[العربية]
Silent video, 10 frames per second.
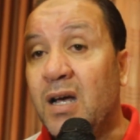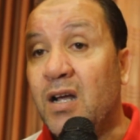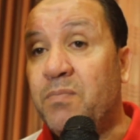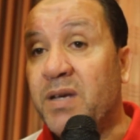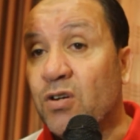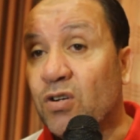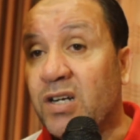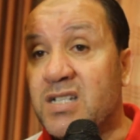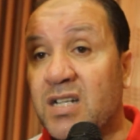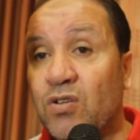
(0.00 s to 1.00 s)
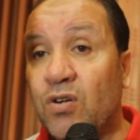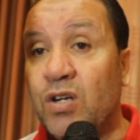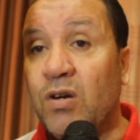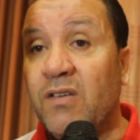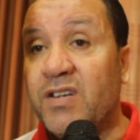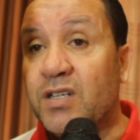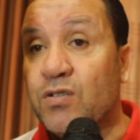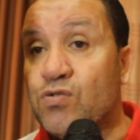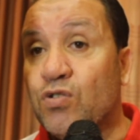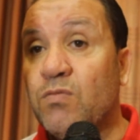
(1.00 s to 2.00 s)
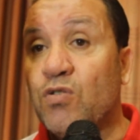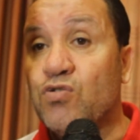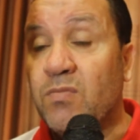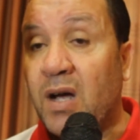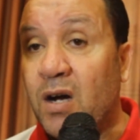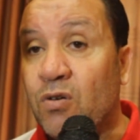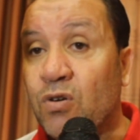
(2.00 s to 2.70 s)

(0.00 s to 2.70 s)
البي اورجانيزاتور هو لافريك دو سود موجود معها